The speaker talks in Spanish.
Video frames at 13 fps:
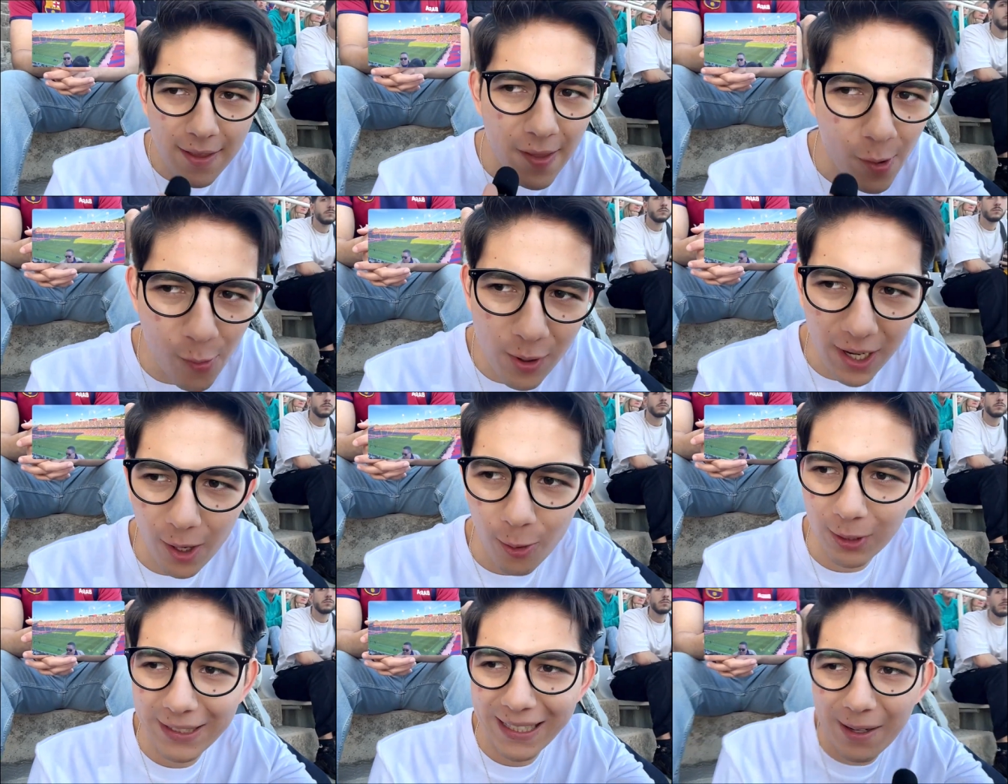de un
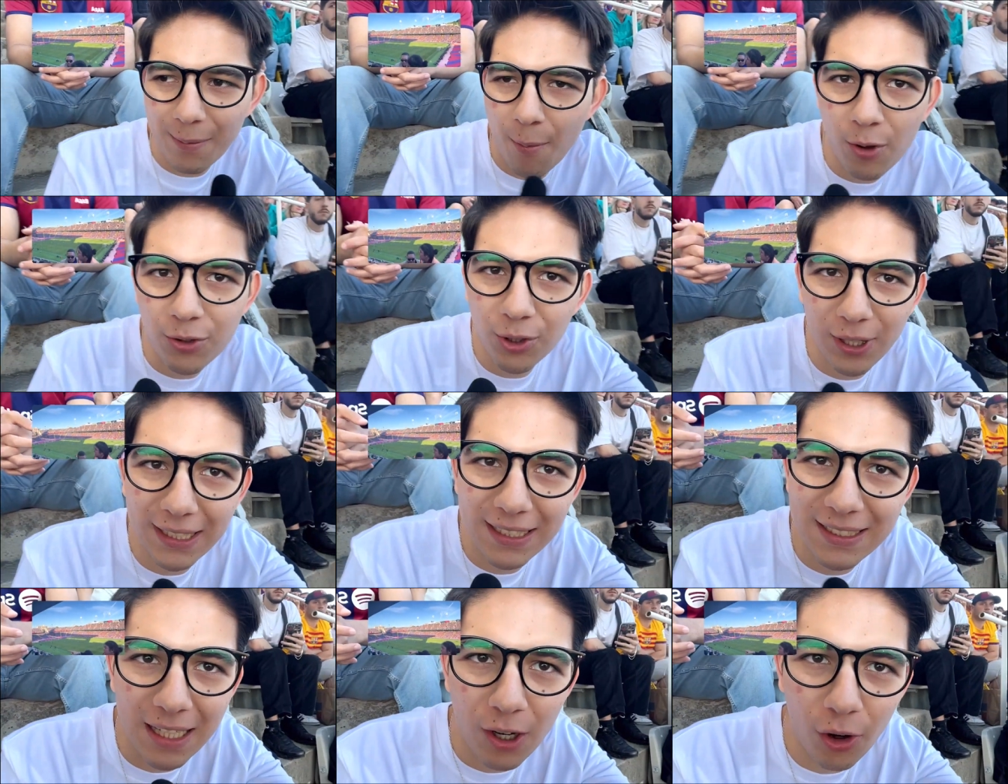recorte hermoso que
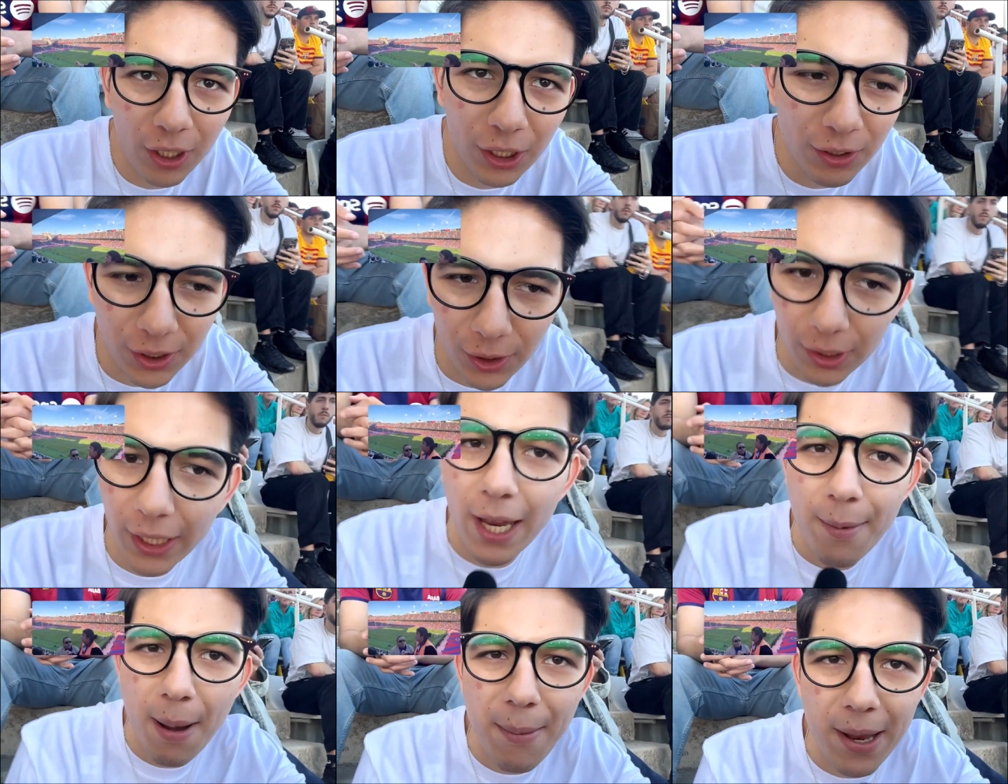se sacó de no sé
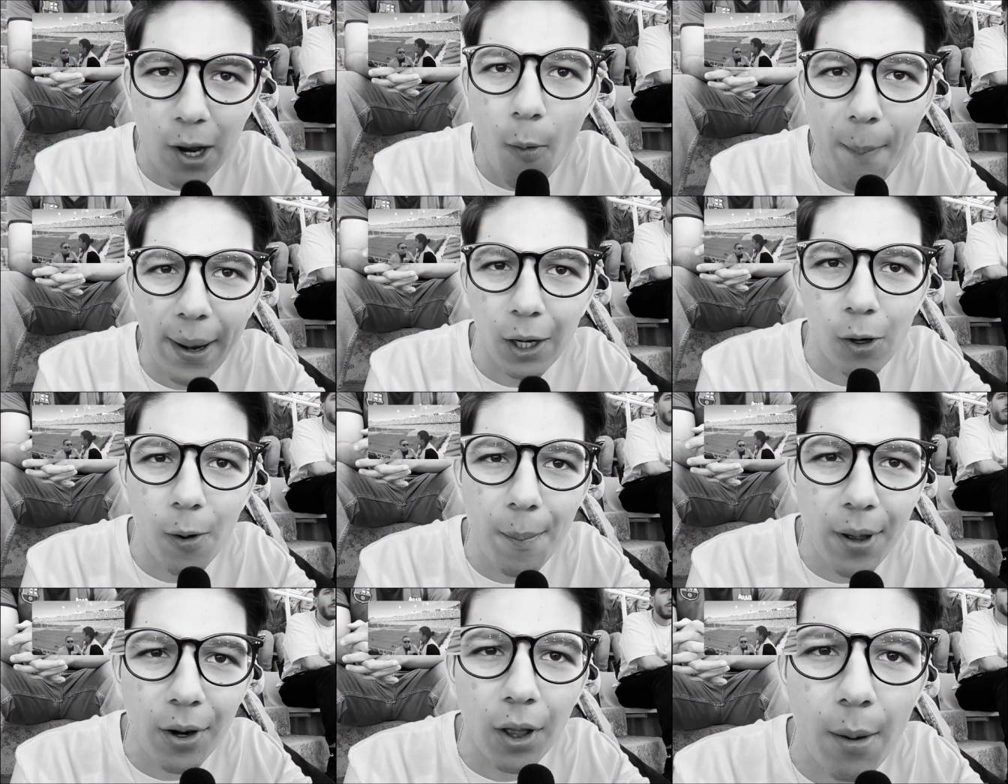dónde. Eh, mami, compra,
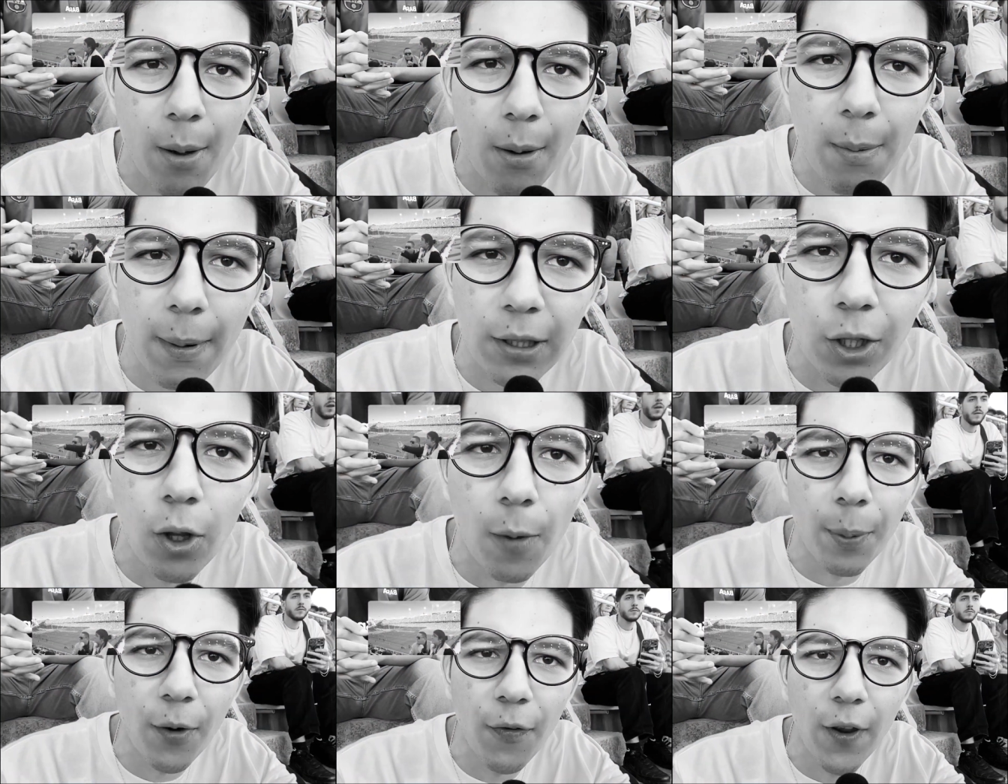compra, a ver mi partido,
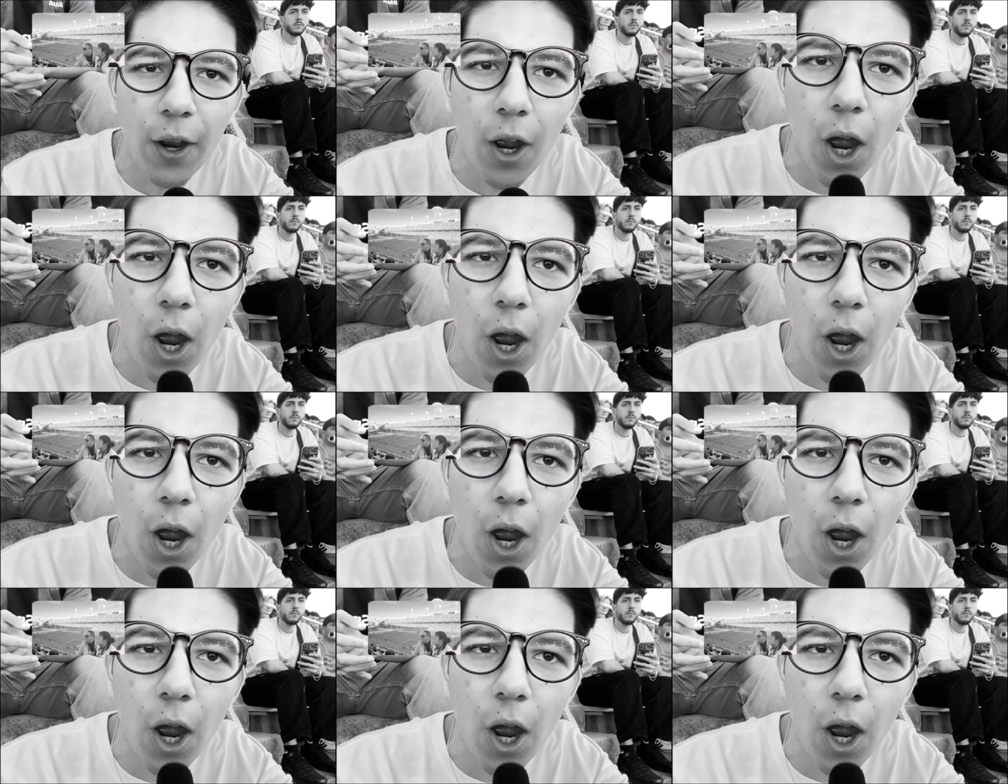profe,